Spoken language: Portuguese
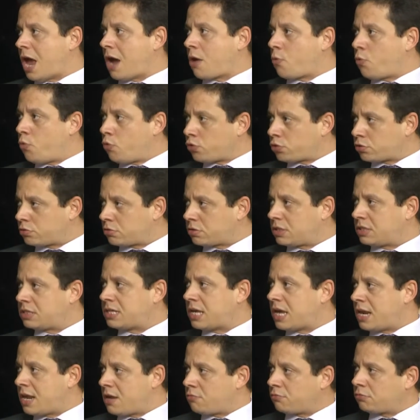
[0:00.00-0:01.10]
de recursos que
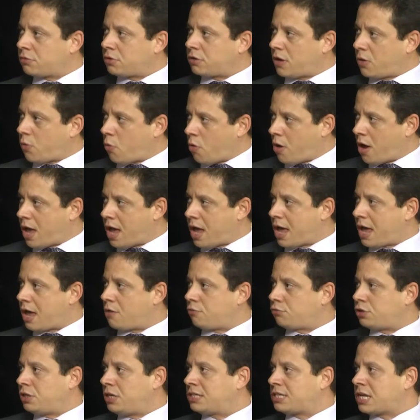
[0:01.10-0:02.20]
seriam
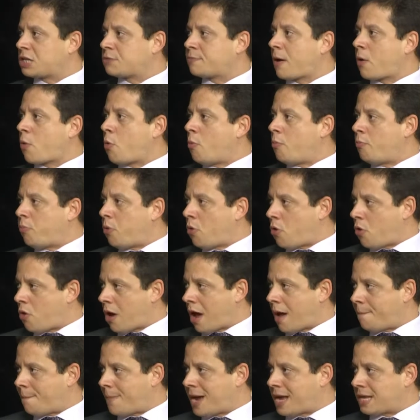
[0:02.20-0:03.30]
é, utilizados para
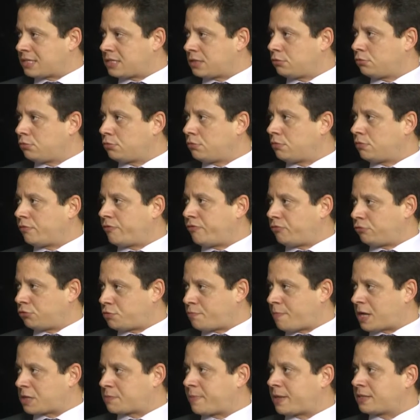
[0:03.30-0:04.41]
compor a base do
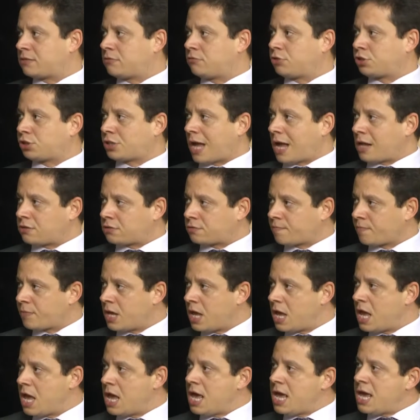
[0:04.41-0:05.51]
Fundo de Participação dos Estados.
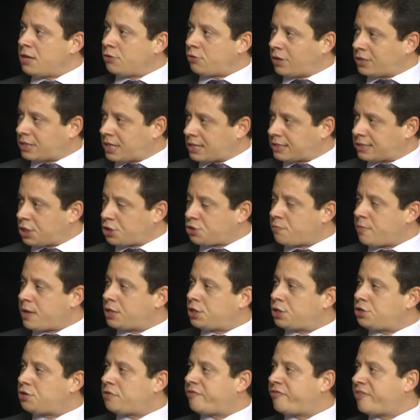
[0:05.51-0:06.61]
E nós
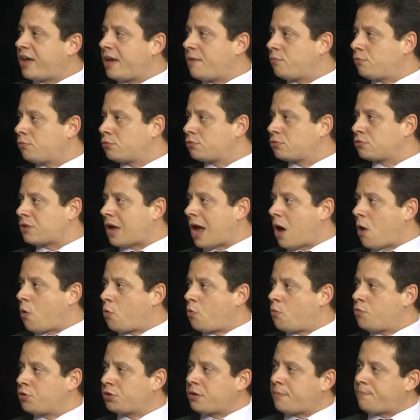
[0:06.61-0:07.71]
recentemente tivemos
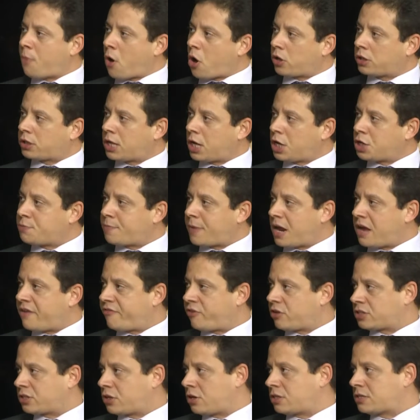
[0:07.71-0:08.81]
algo muito importante para
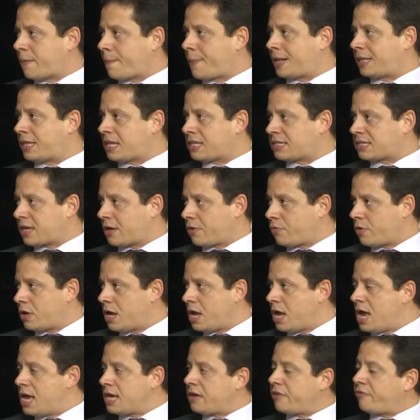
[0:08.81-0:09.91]
reforçar nossa pretensão,
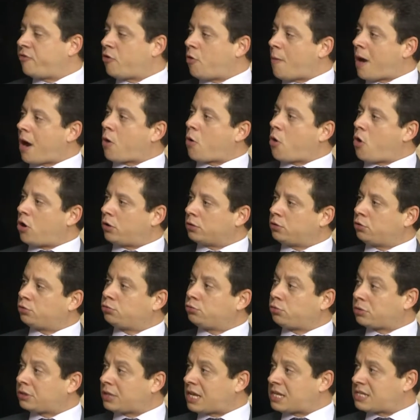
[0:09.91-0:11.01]
que foi um
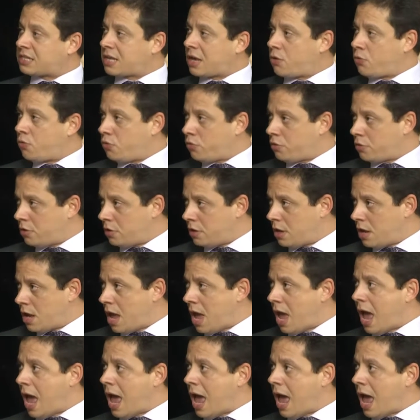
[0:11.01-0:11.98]
acordo do TCU